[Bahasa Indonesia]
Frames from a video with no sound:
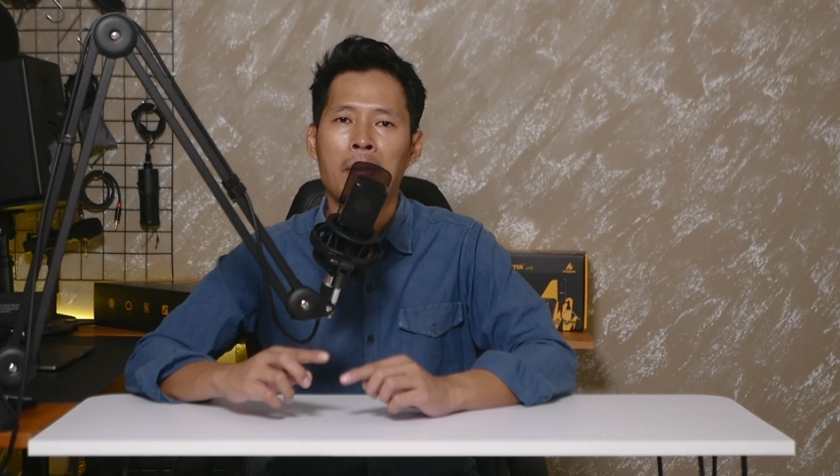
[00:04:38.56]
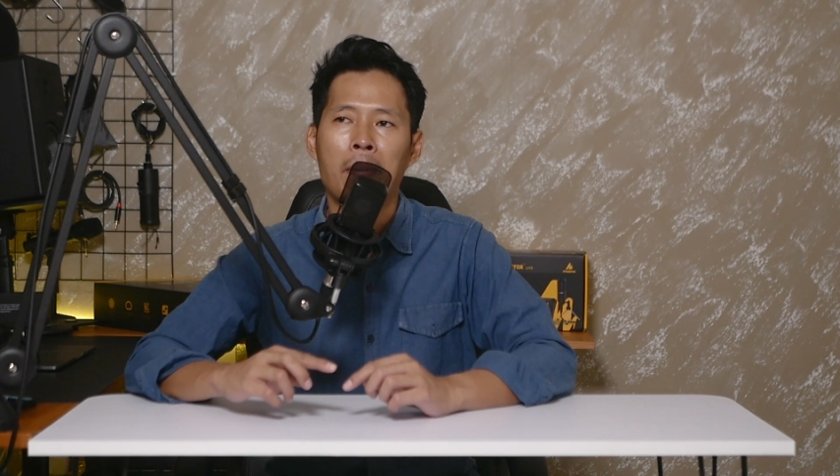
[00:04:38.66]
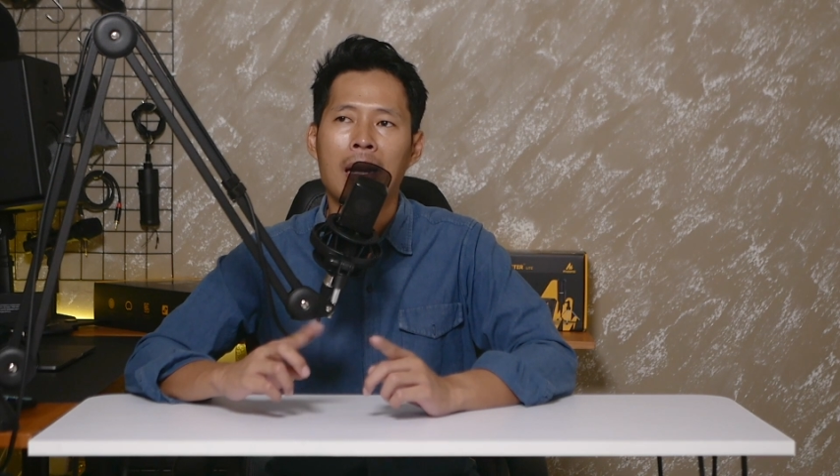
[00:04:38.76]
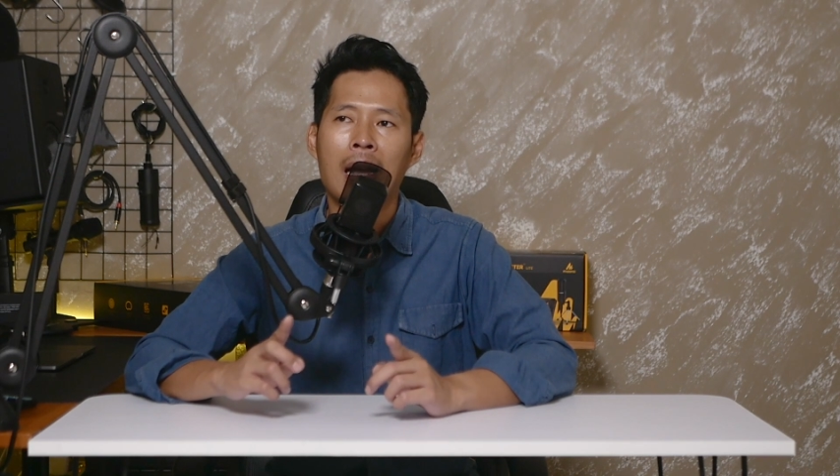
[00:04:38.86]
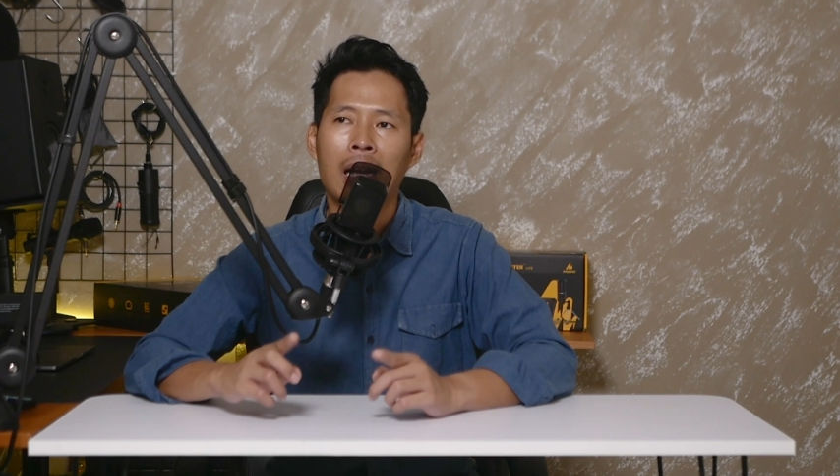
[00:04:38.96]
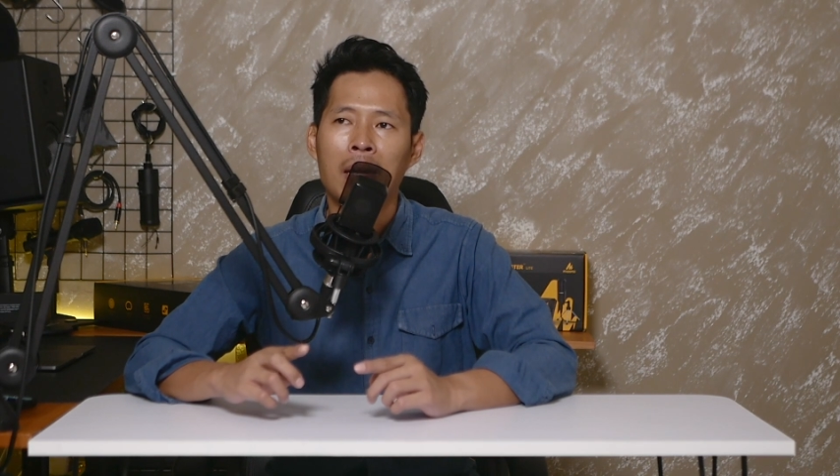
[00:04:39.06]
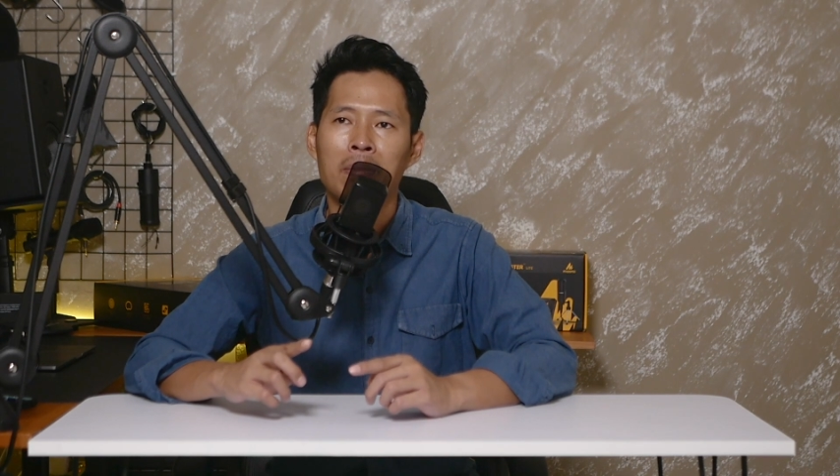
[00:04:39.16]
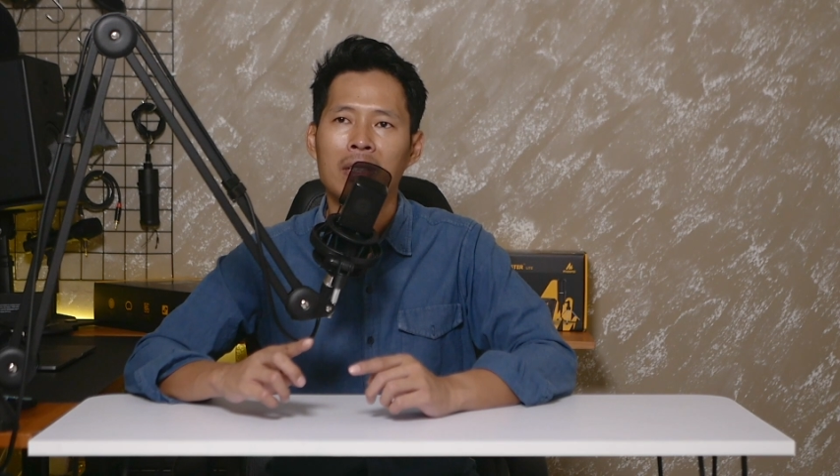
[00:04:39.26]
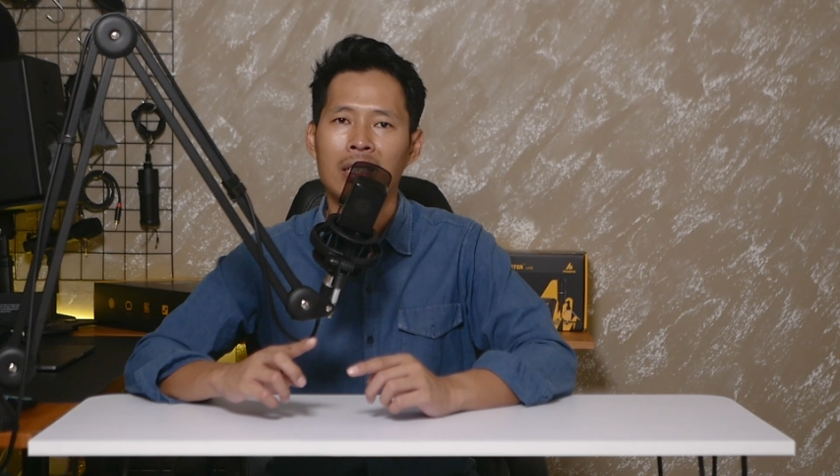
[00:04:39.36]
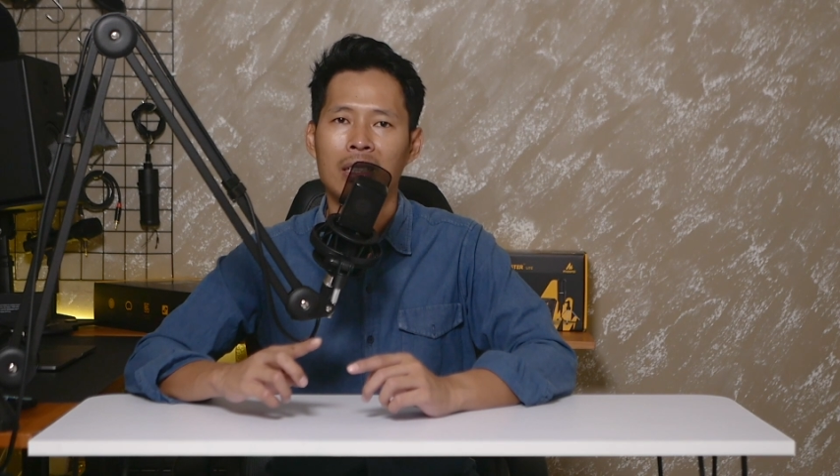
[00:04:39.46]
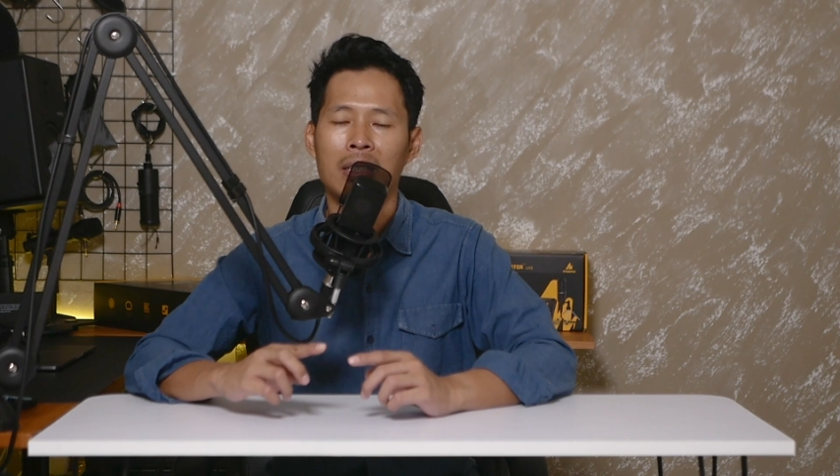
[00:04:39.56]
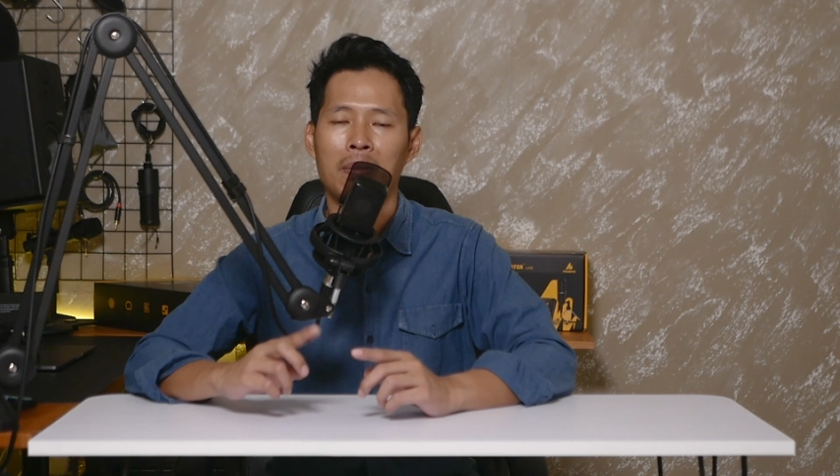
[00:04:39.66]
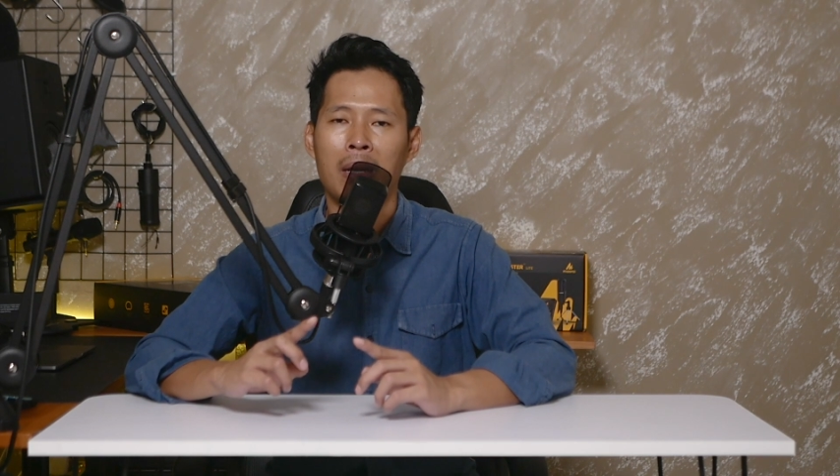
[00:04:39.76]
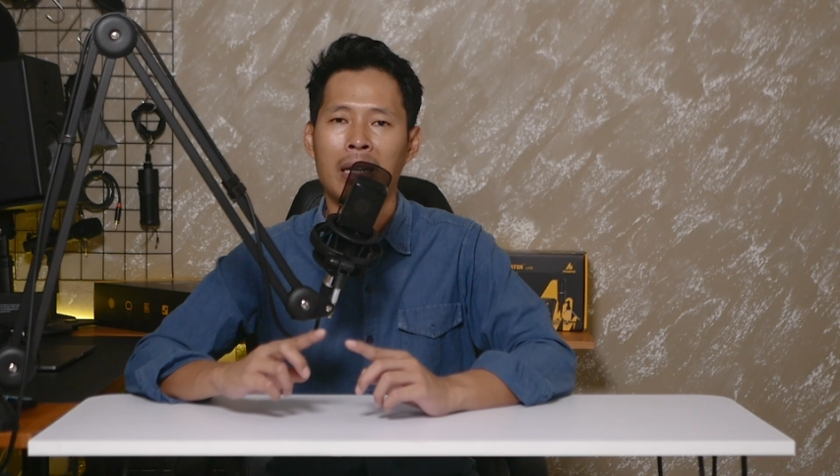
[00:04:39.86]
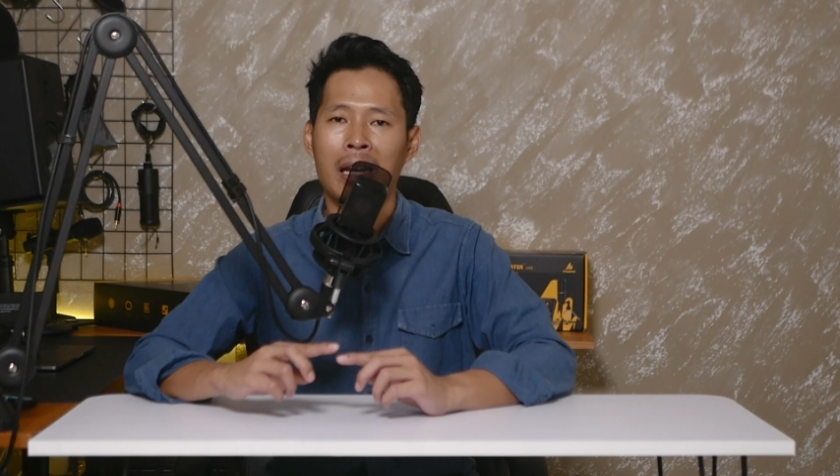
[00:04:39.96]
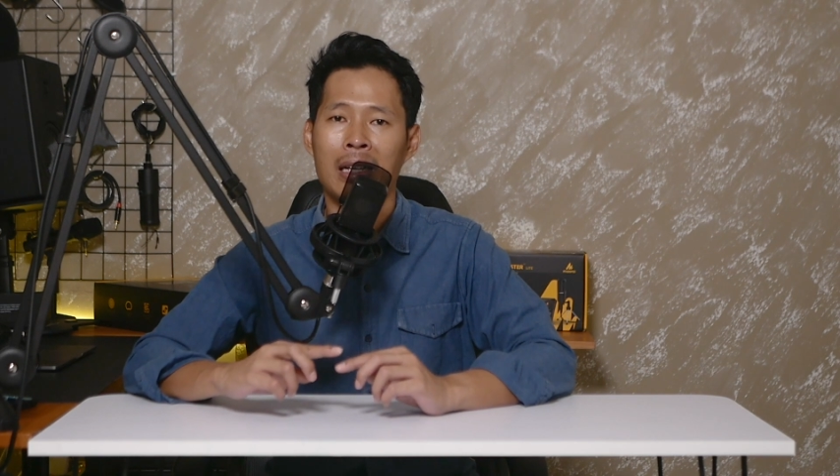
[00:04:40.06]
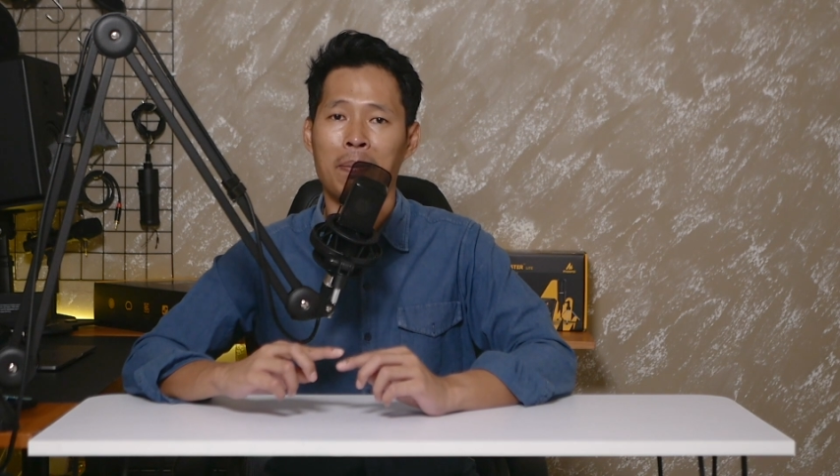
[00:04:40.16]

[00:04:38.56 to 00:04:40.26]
menangkapnya bagian